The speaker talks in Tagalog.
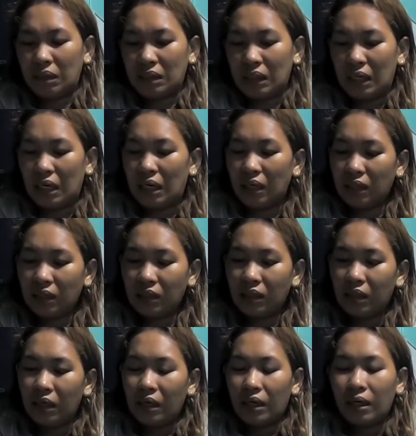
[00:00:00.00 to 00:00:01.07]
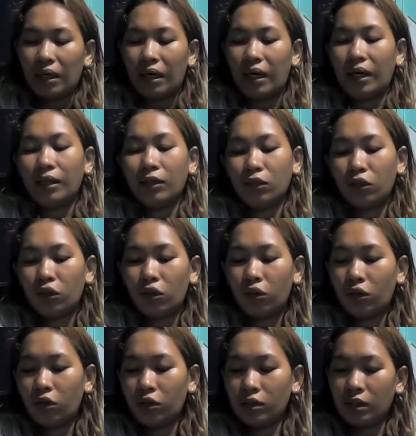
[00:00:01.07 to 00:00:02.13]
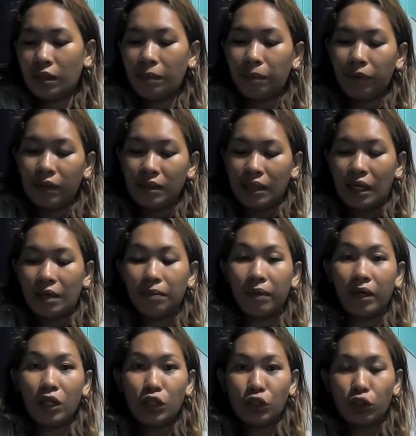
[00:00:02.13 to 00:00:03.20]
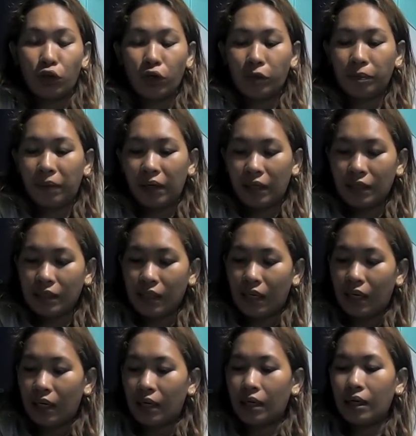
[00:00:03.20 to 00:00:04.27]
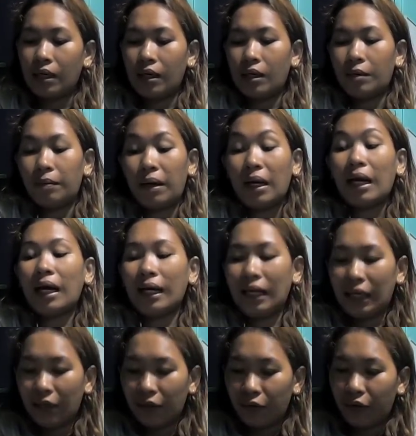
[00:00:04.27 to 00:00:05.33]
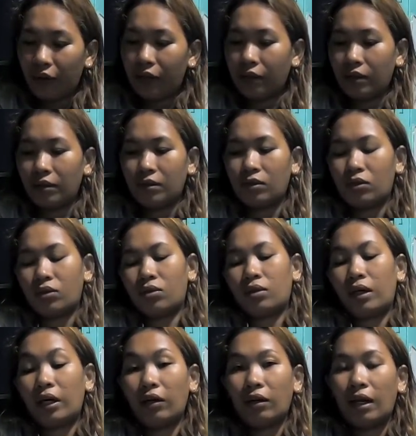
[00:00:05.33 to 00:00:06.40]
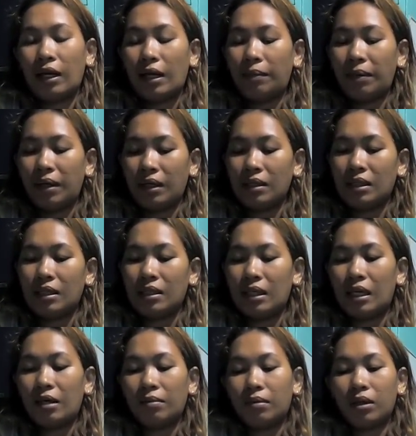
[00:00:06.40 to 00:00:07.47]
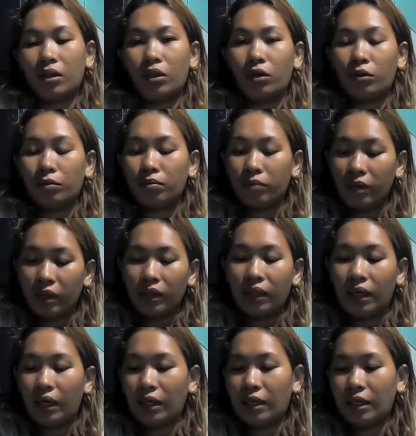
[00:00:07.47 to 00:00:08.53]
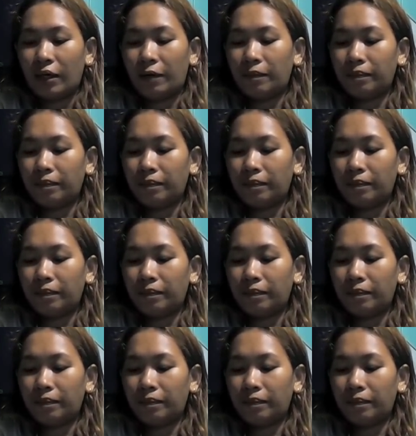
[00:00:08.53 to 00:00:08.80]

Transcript: sila. Kaya ito, simple celebration para sa, para kay Leroy. So, ngayon na namin isi-celebrate yung birthday niya.